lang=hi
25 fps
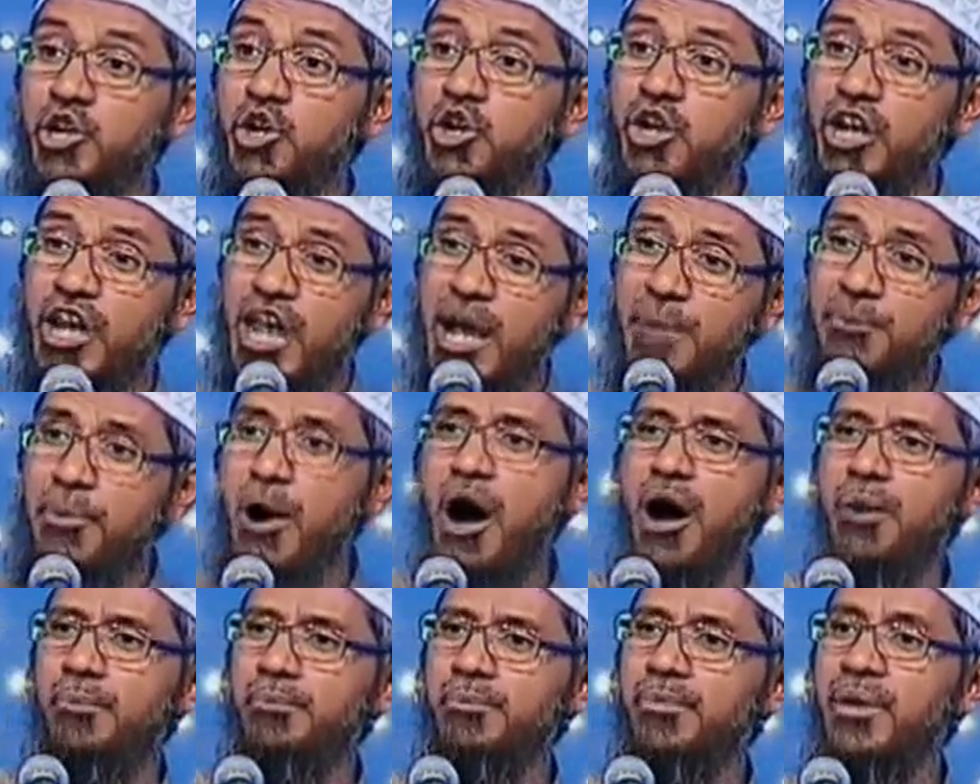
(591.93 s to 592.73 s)
न्यूक्लियर
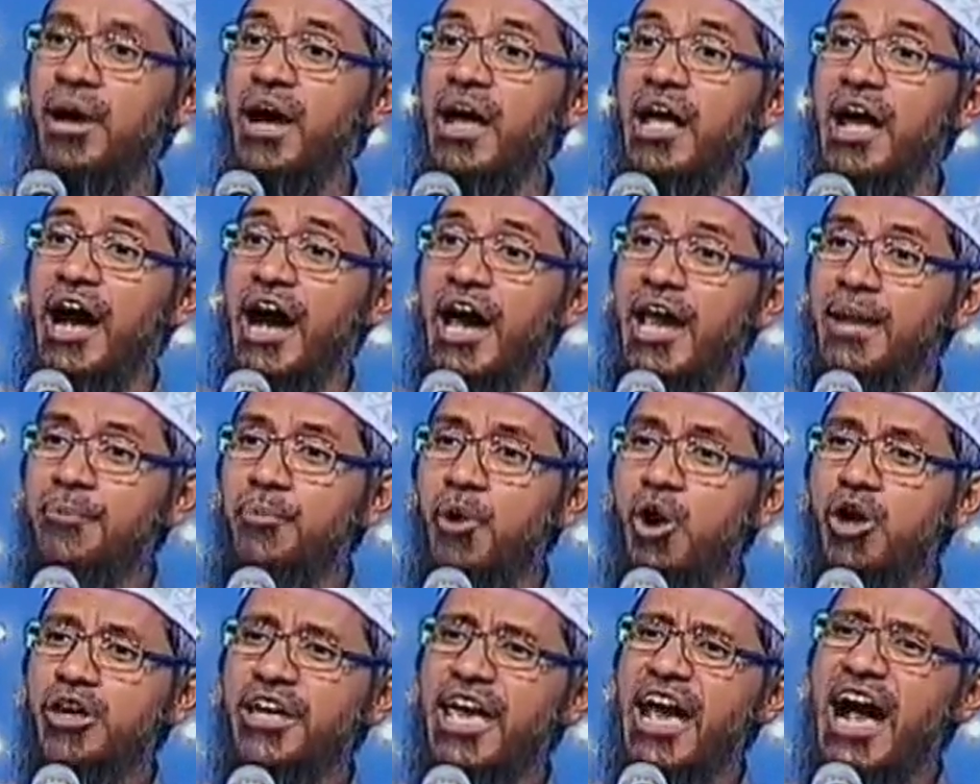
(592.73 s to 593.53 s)
बम
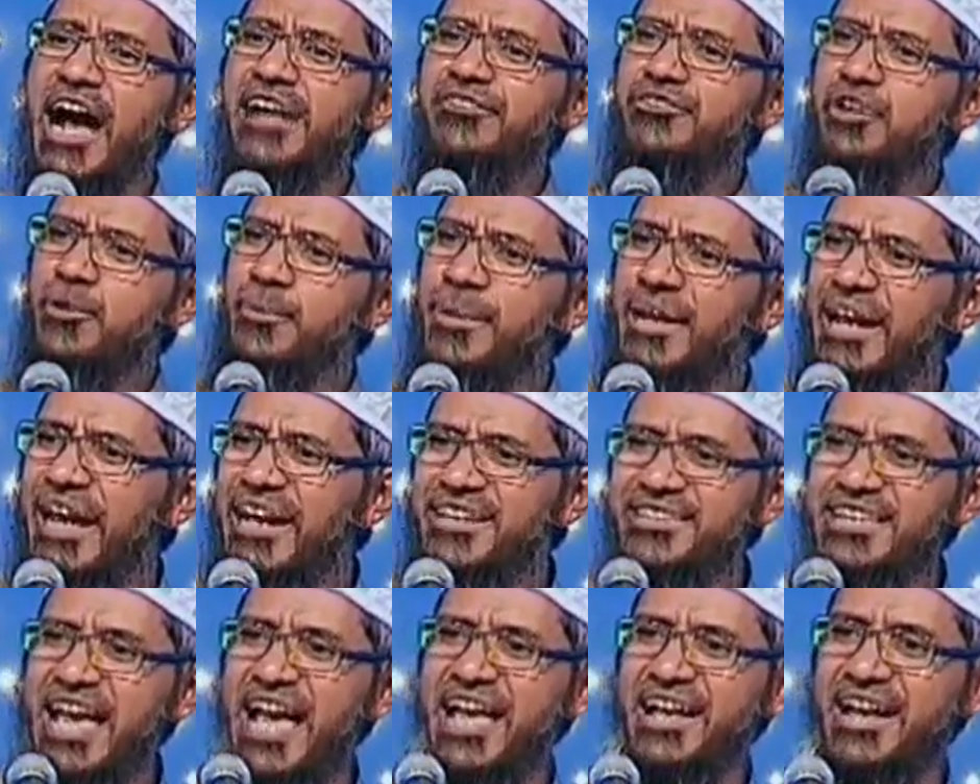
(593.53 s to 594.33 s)
अरबों के हाथों में
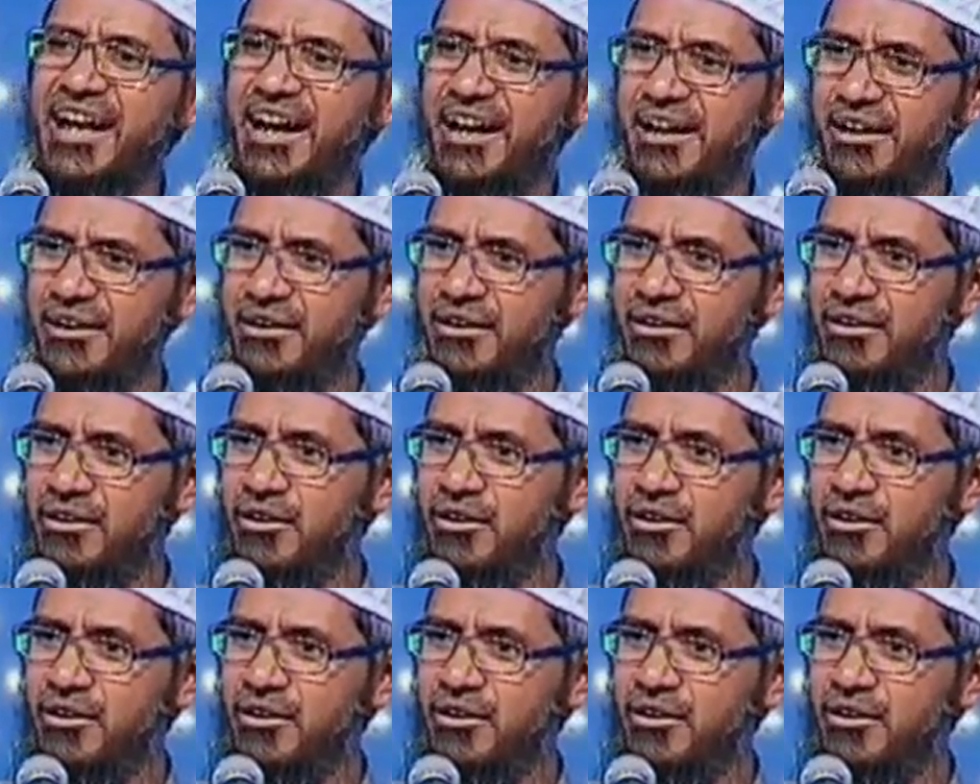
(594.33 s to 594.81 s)
लग जाएगा